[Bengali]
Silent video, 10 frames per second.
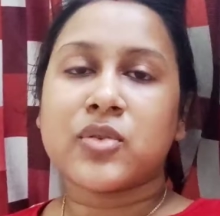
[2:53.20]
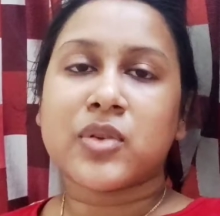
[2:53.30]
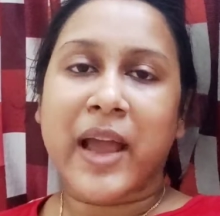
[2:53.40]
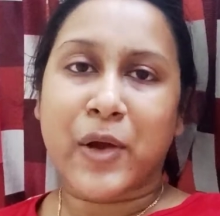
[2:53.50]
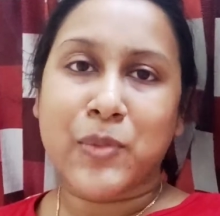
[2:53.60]
তো
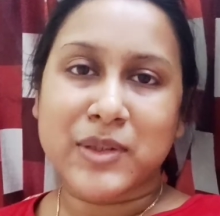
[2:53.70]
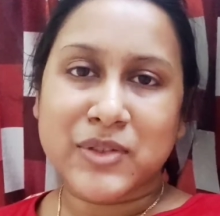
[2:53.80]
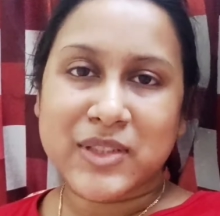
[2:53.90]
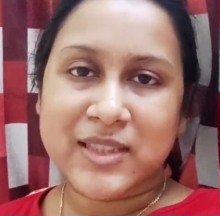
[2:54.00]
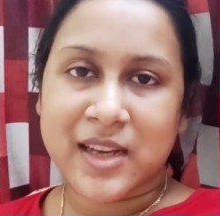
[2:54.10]
এখন বাজে
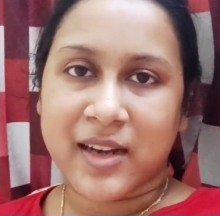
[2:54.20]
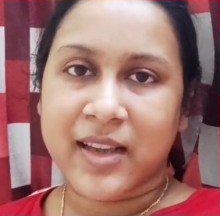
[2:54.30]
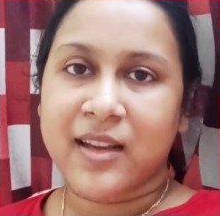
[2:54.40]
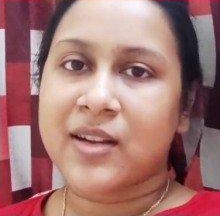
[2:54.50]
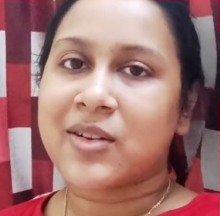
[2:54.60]
হচ্ছে সাড়ে
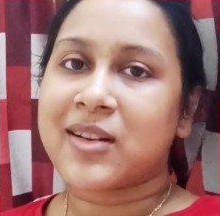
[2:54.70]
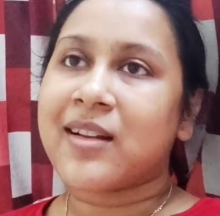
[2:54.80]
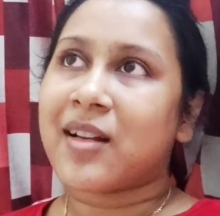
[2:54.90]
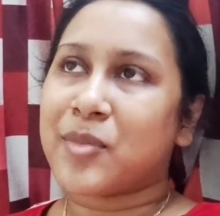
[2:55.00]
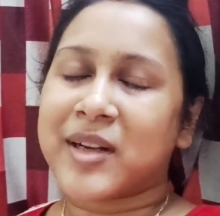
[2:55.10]
এগারোটা
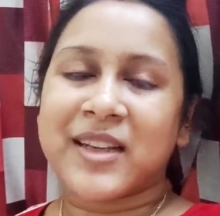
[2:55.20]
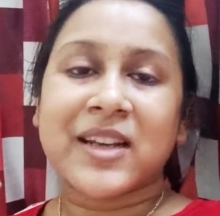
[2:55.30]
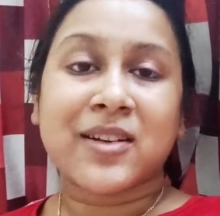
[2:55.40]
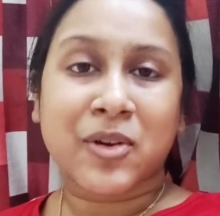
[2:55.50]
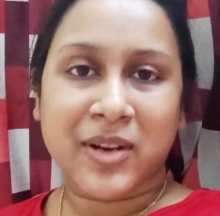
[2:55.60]
আর আমার
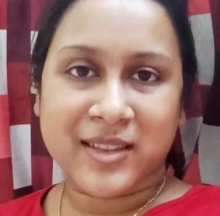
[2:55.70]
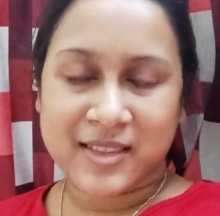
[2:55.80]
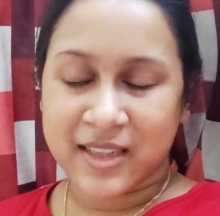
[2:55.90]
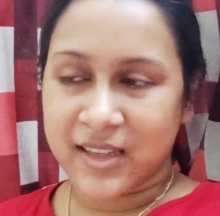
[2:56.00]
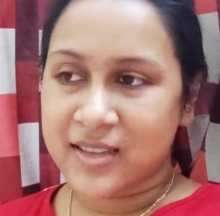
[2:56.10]
ডিনার করা
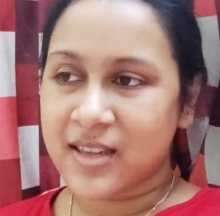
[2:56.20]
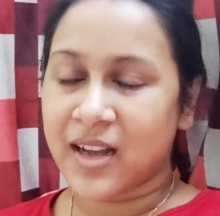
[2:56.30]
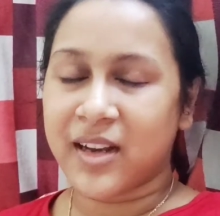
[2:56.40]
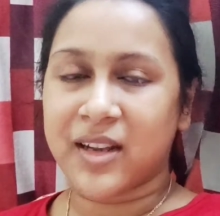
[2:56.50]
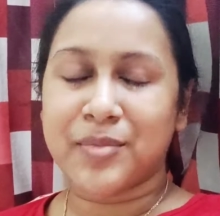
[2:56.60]
শেষ
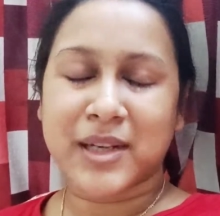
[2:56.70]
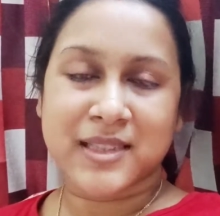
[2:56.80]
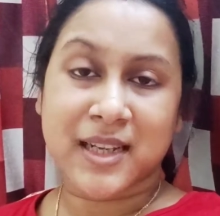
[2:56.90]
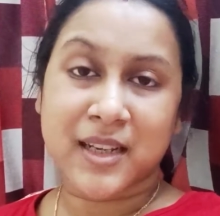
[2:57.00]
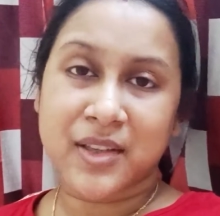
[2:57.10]
আর এর
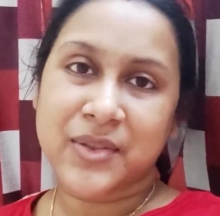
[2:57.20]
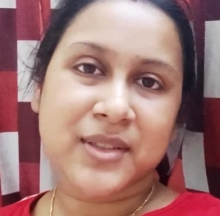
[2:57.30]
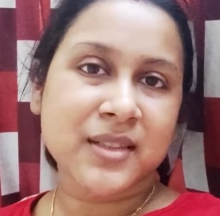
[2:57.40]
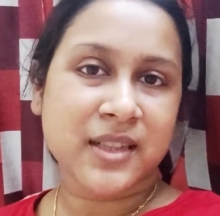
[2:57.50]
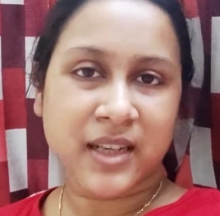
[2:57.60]
মাঝখানে কী
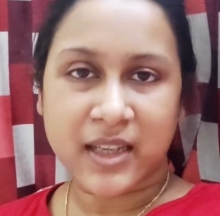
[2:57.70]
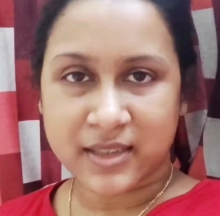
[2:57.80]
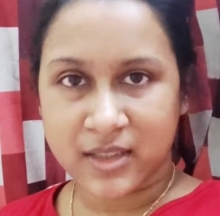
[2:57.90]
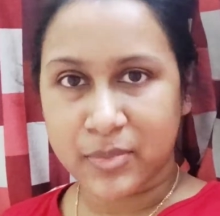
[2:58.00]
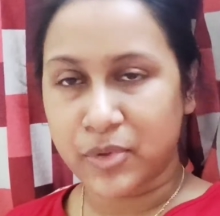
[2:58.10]
হয়েছে চেরি
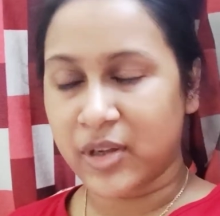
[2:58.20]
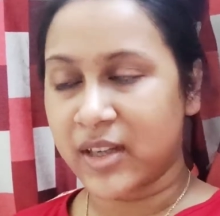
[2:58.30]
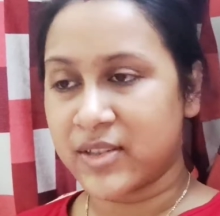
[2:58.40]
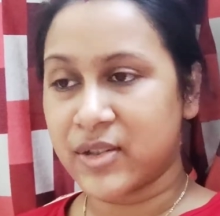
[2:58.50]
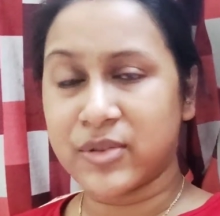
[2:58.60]
অ্যাকচুয়ালি পড়ে
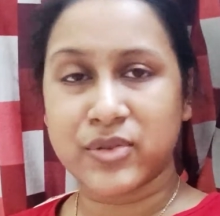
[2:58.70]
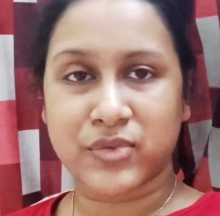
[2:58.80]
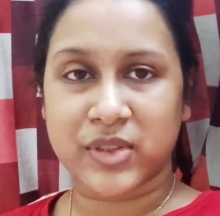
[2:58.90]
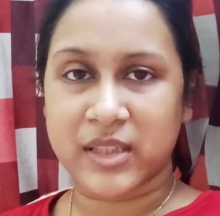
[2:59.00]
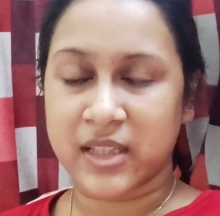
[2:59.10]
গেছিলো
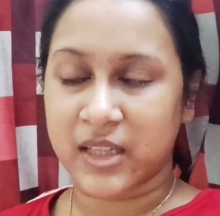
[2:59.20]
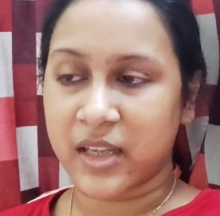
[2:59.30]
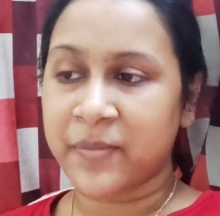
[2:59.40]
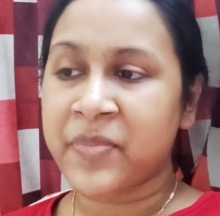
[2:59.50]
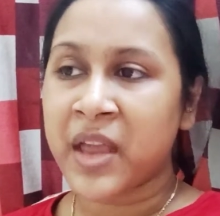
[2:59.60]
সোফার
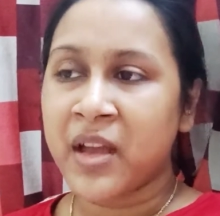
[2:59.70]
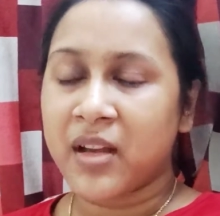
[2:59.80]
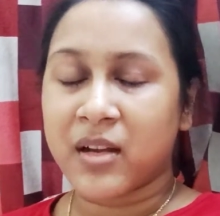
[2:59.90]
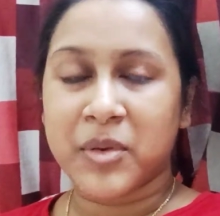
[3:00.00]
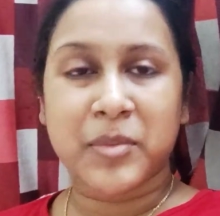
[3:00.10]
থেকে
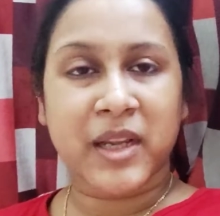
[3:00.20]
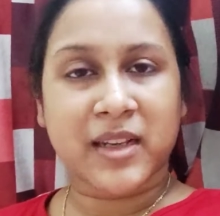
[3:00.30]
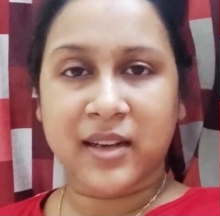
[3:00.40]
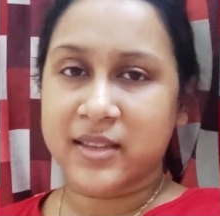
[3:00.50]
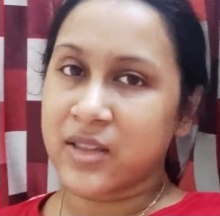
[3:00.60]
আমার
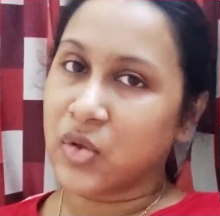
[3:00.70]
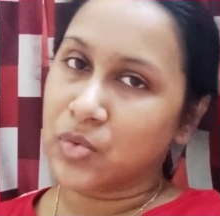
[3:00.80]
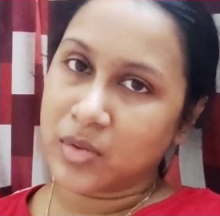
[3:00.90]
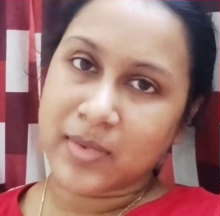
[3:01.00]
মেয়েটার অ্যাকচুয়ালি খুবই